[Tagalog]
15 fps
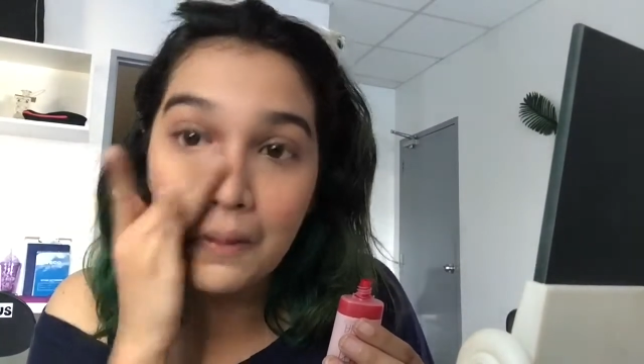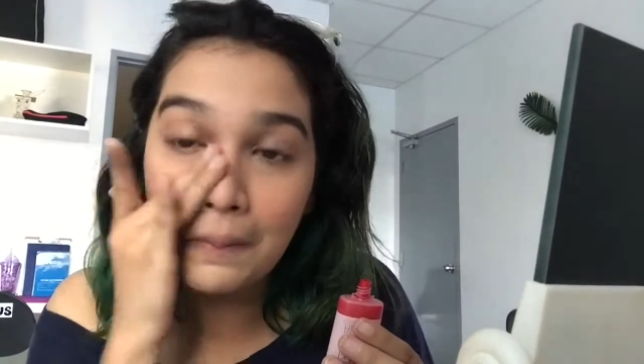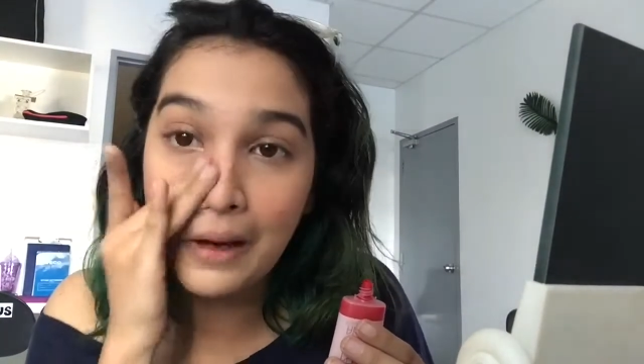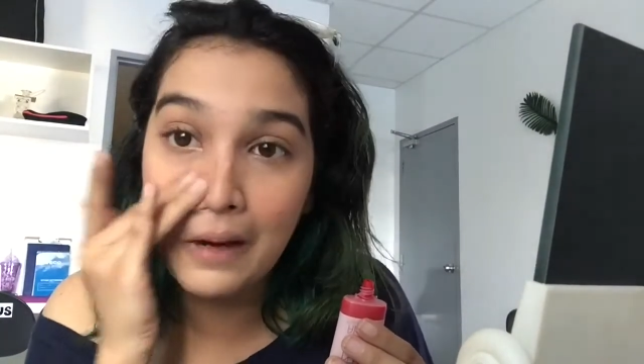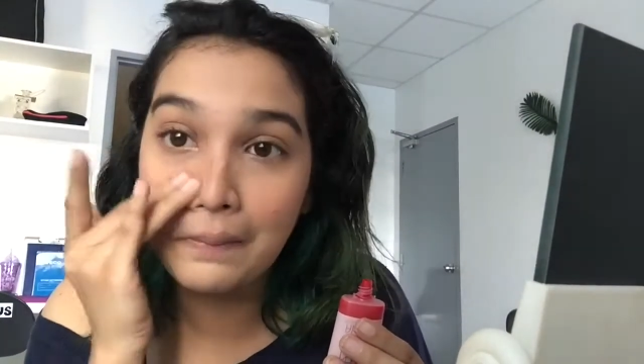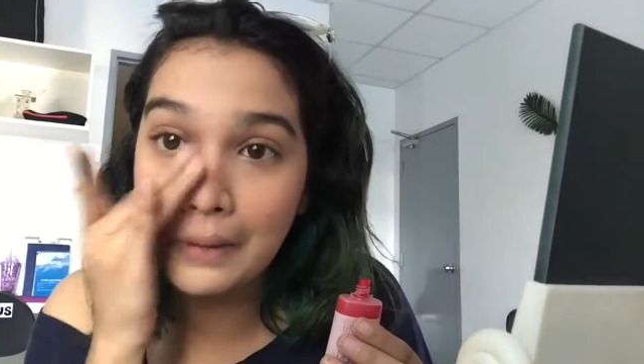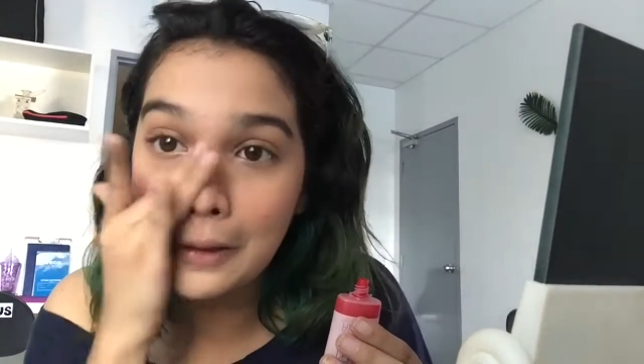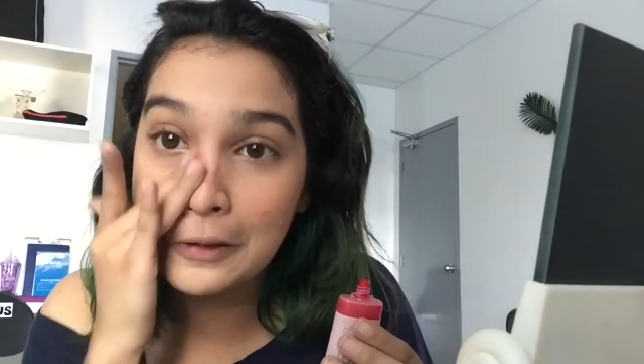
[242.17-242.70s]

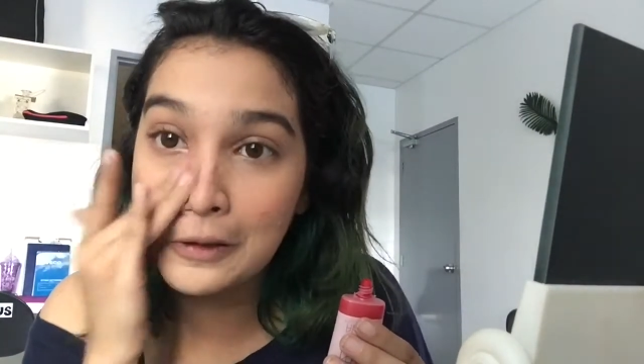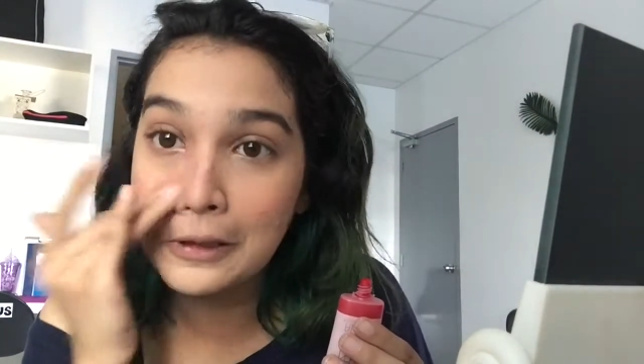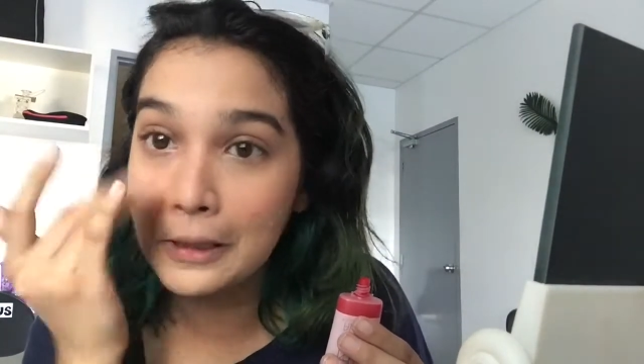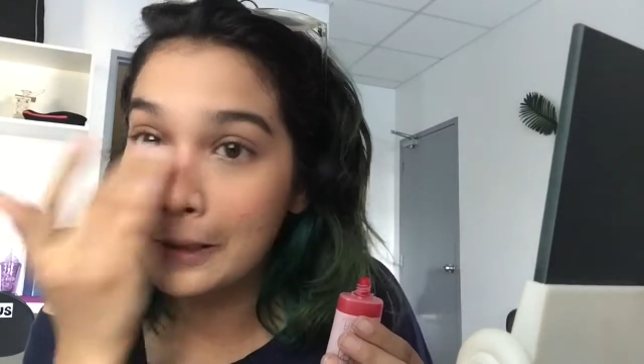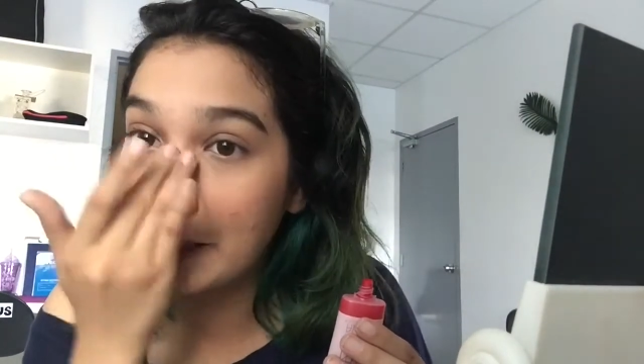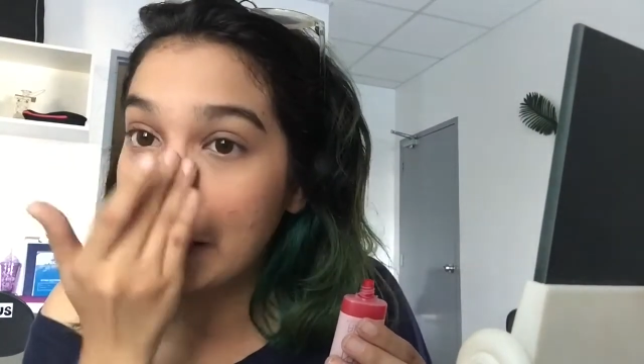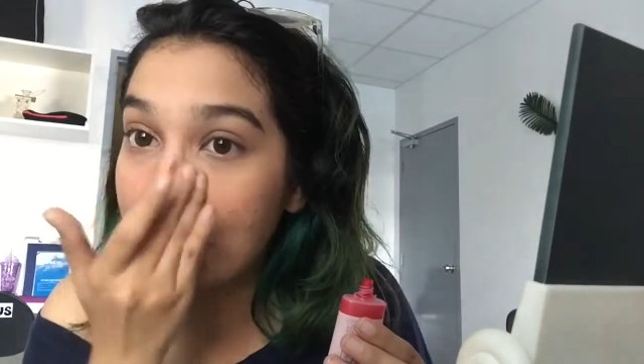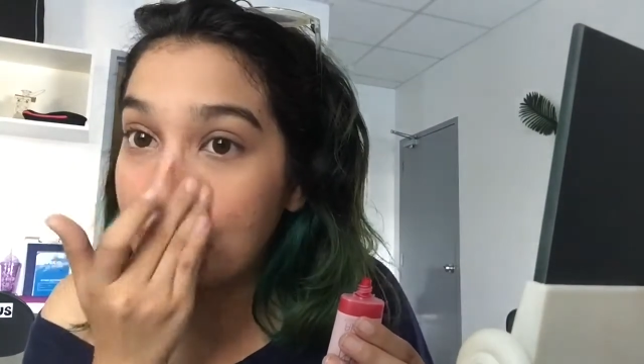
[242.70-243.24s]
Napakapal yung
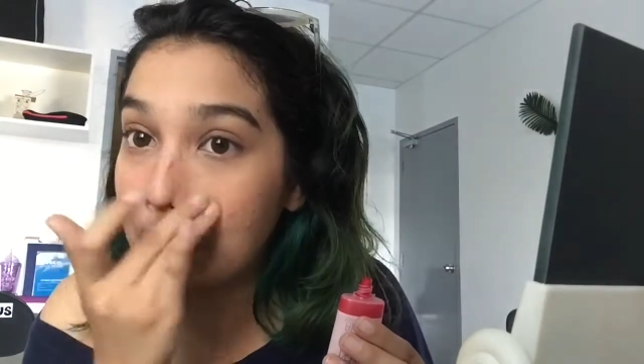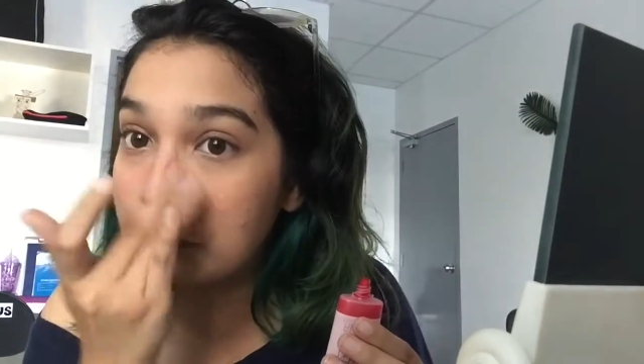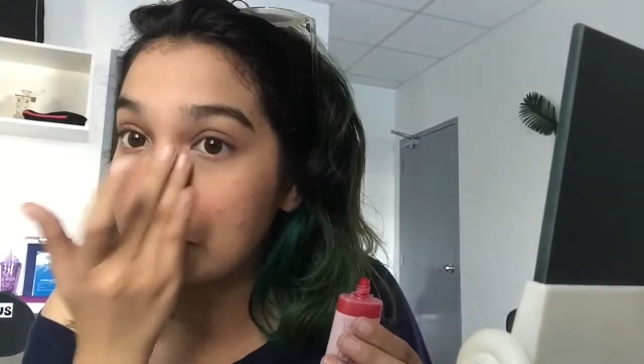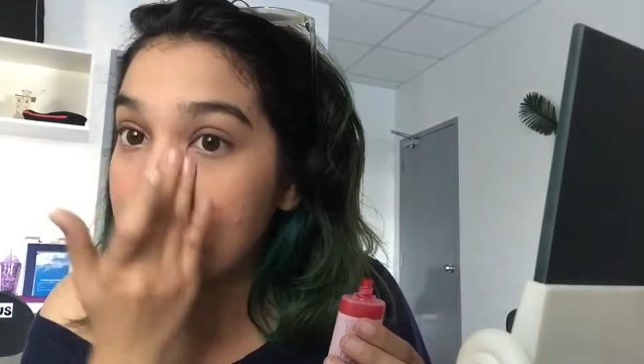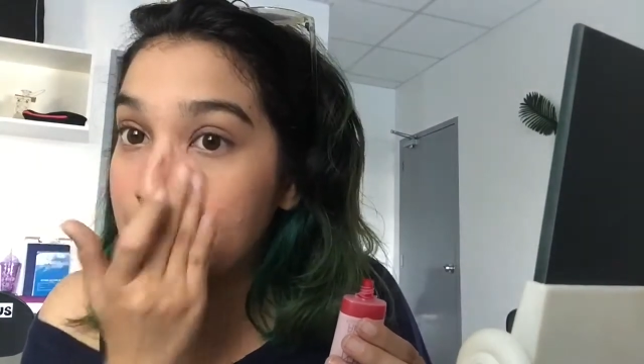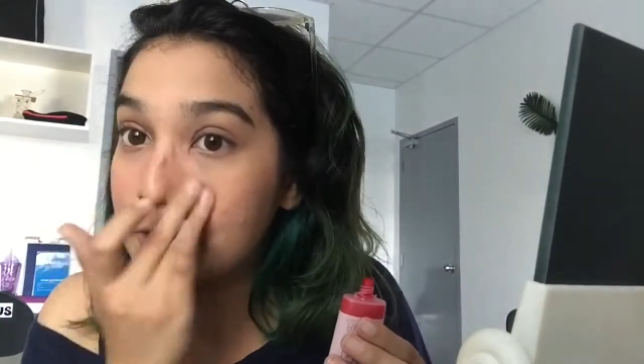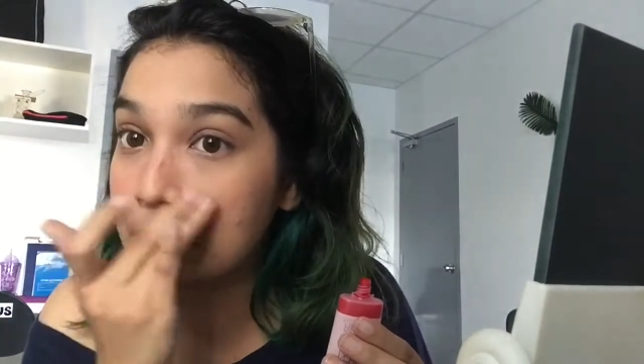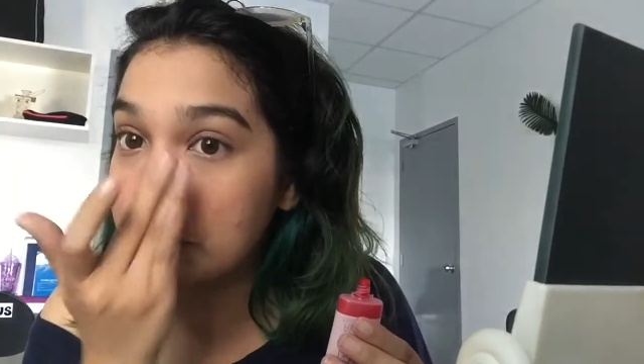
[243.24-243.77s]
lagay ko
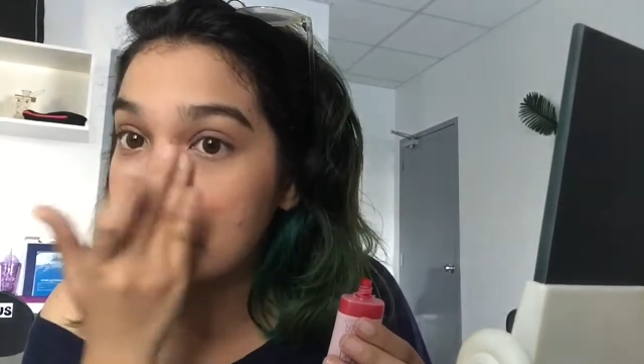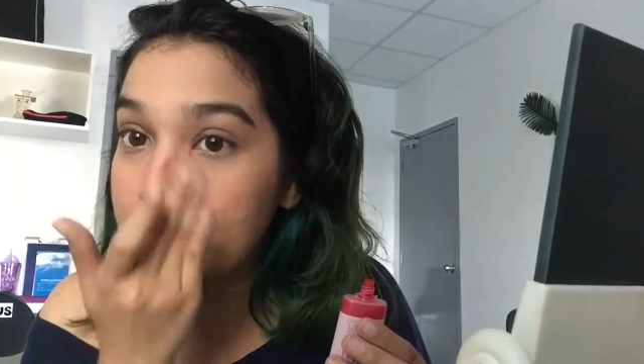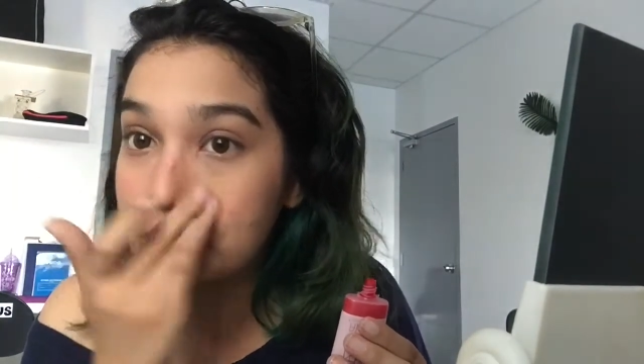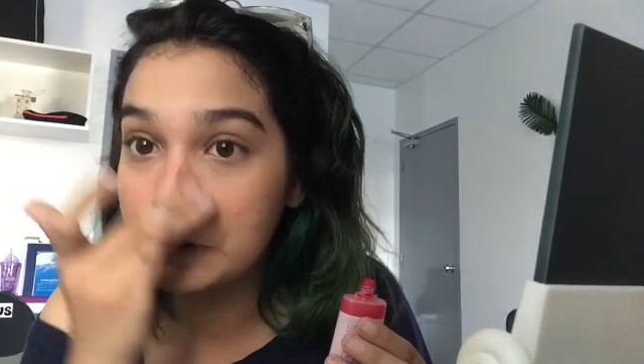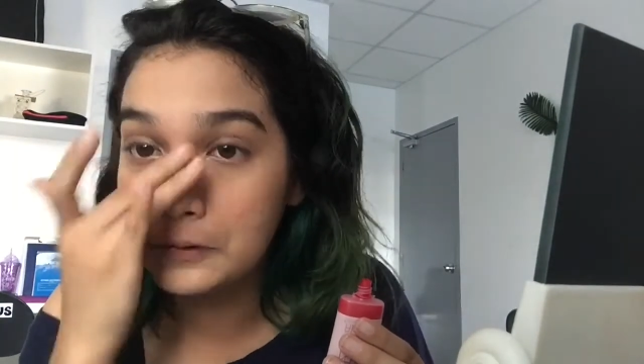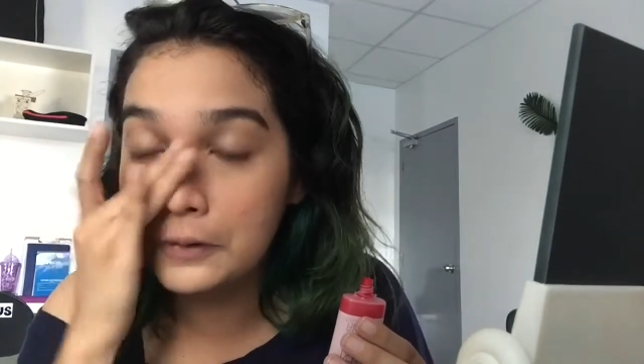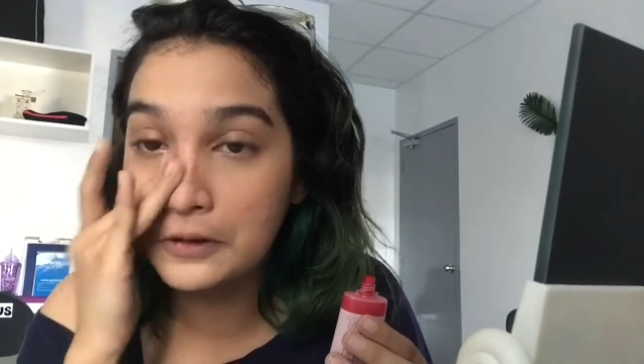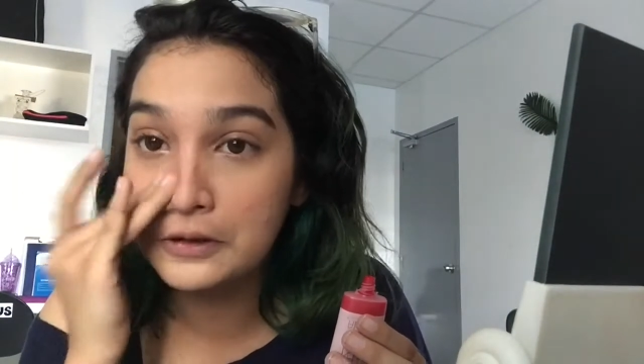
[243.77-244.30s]
dito.
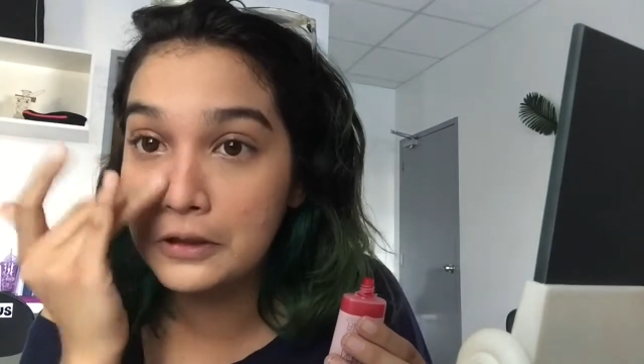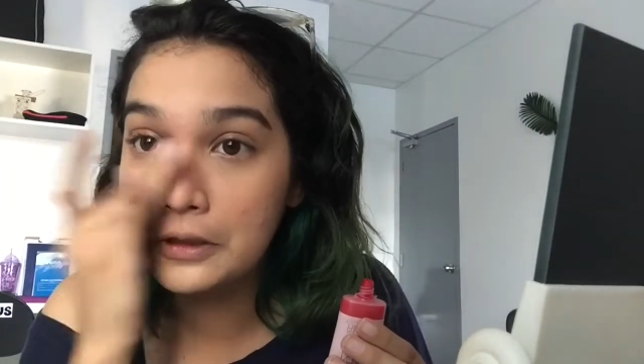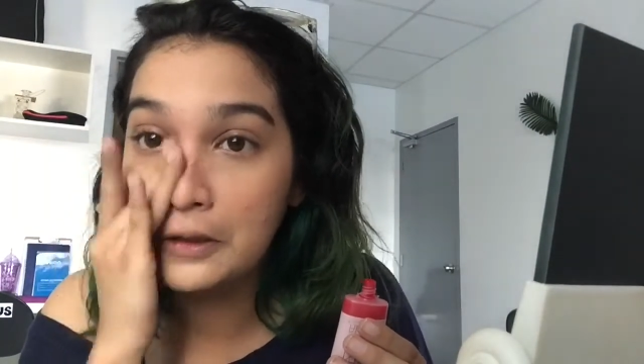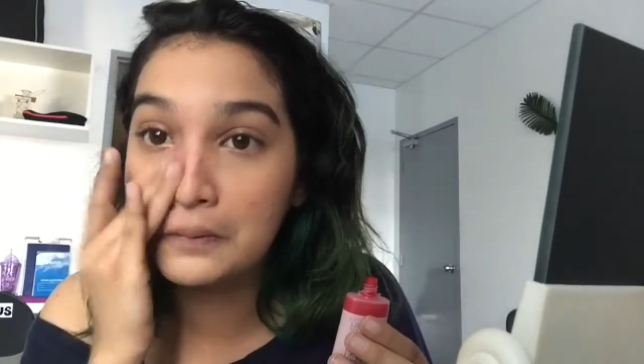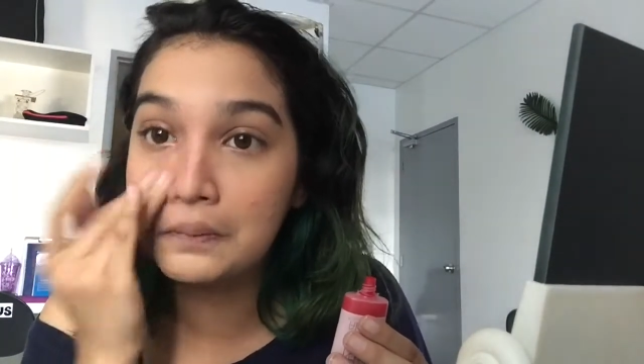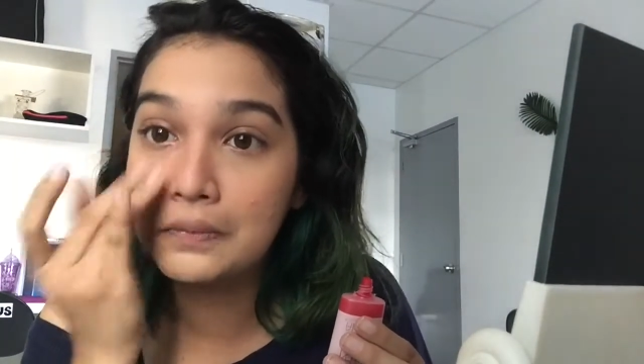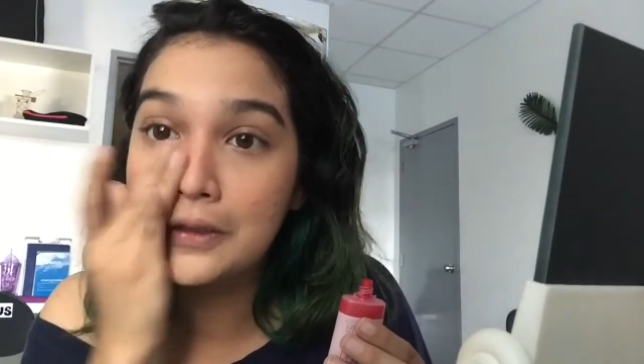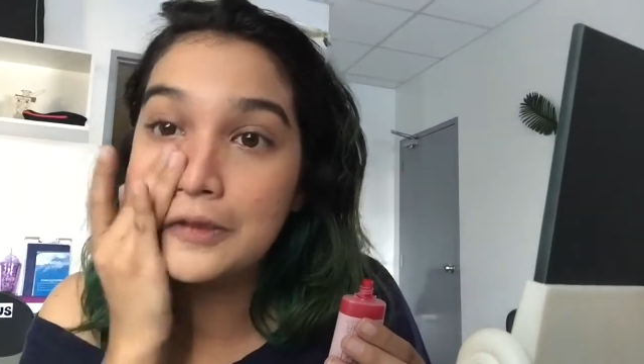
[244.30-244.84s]
So,
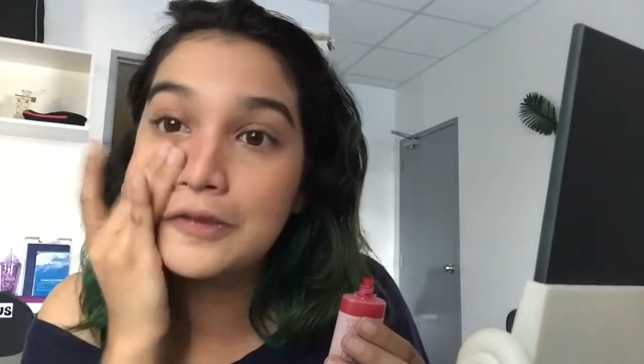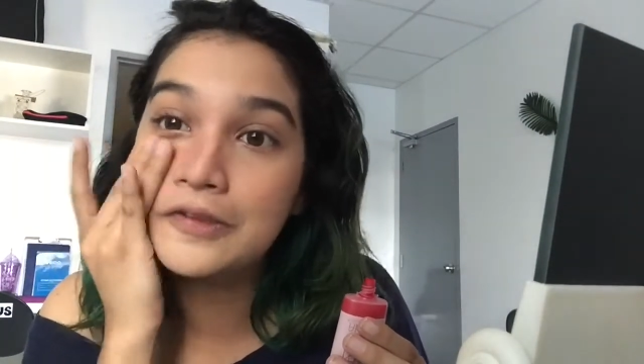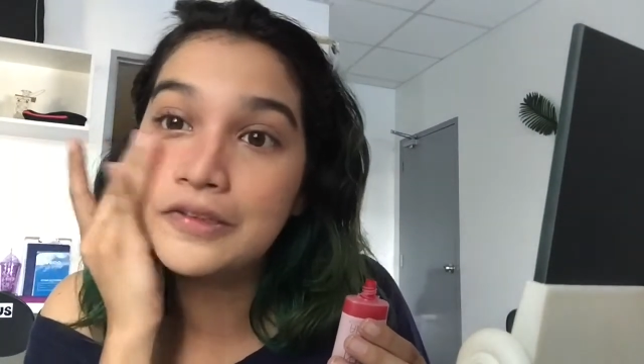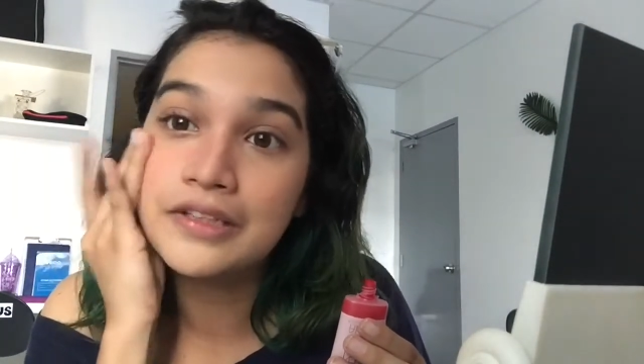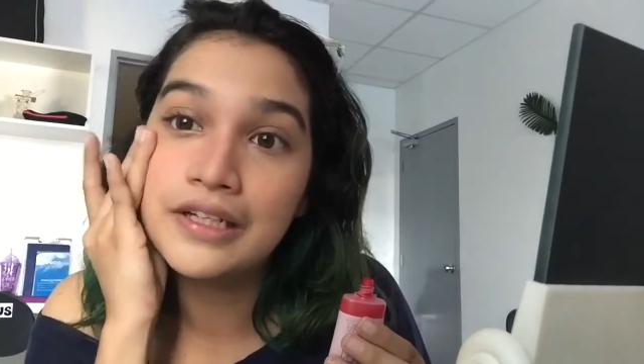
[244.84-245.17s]
i-drunk blush ko